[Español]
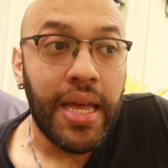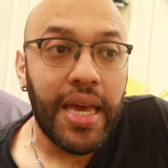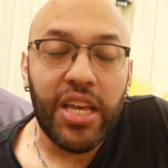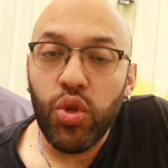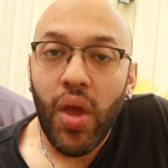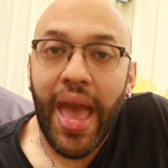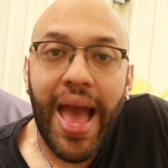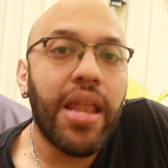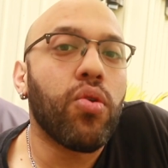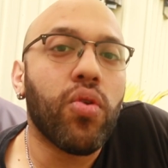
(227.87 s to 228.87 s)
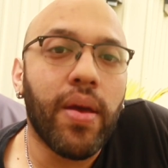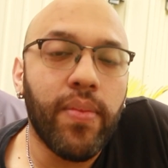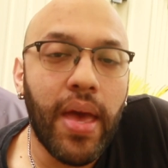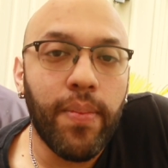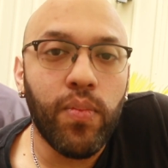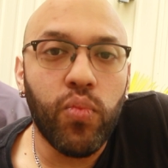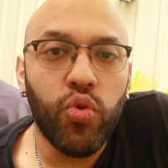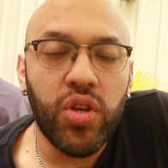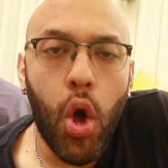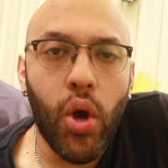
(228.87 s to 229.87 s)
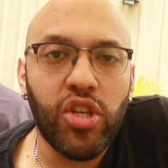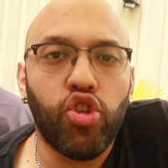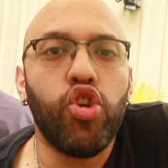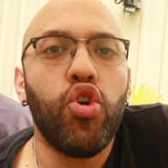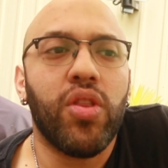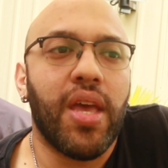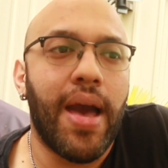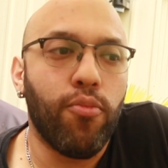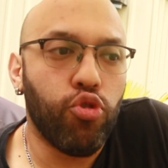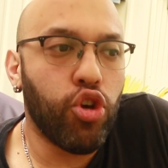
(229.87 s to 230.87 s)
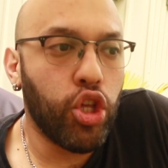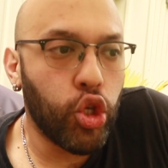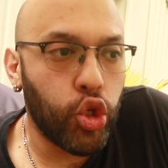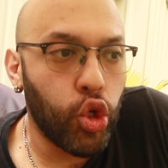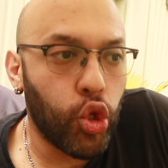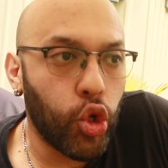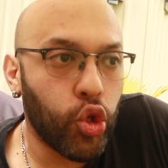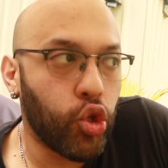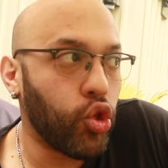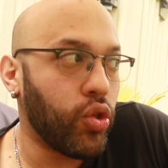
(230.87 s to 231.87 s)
Eso es algo que en muchas ocasiones a muchos de nosotros